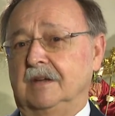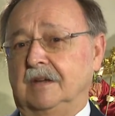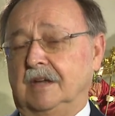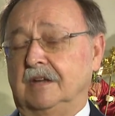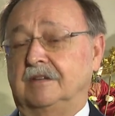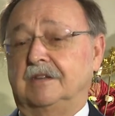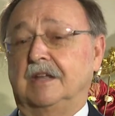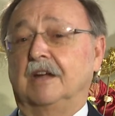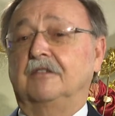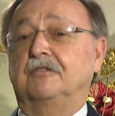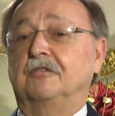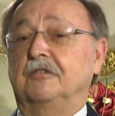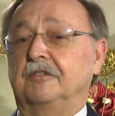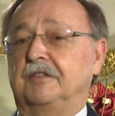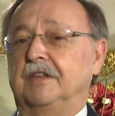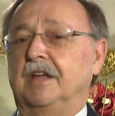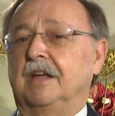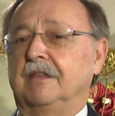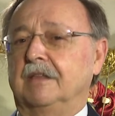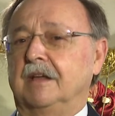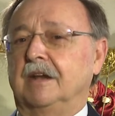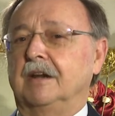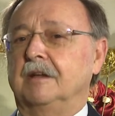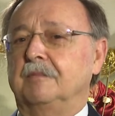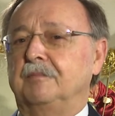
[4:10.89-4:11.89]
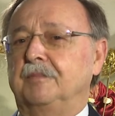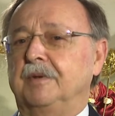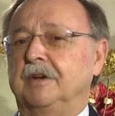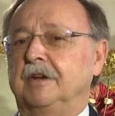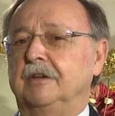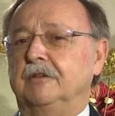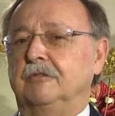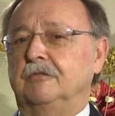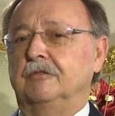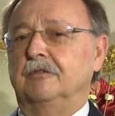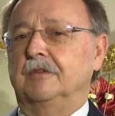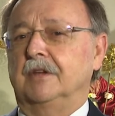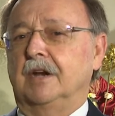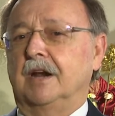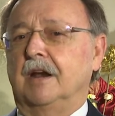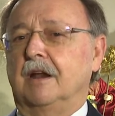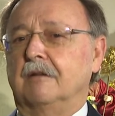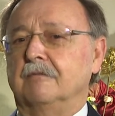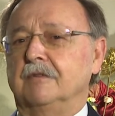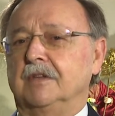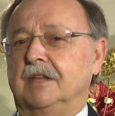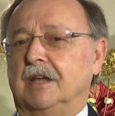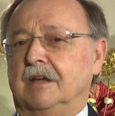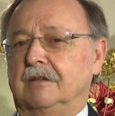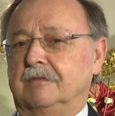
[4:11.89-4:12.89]
que está asociada al espíritu de la
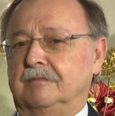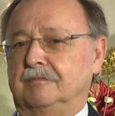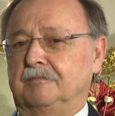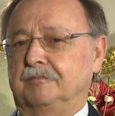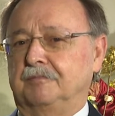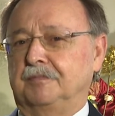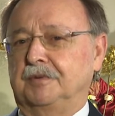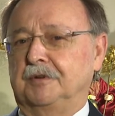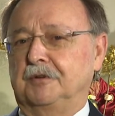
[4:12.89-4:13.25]
Navidad,